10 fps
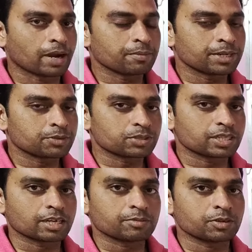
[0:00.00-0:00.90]
ভাইব্রেট
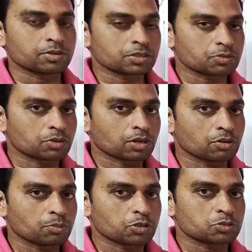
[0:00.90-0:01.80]
করতে থাকবে অর্থাৎ
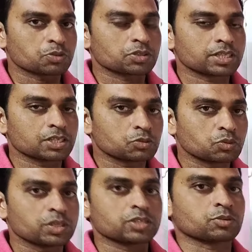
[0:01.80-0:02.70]
কোনাগুলো পরস্পরের থেকে
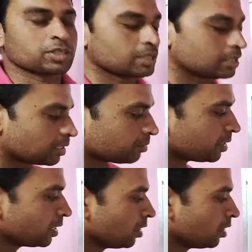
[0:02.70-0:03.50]
দূরে সরে যেতে চাইবে